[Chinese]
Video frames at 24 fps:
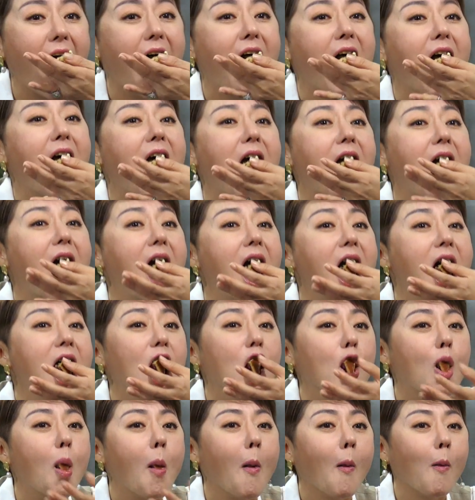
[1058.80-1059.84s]
里面的那
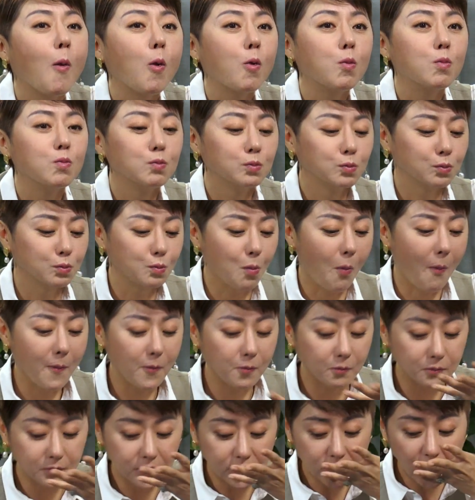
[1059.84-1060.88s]
个 blueberry jam 是
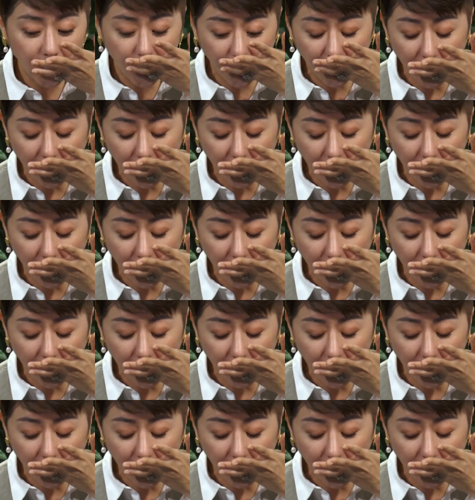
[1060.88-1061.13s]
我自己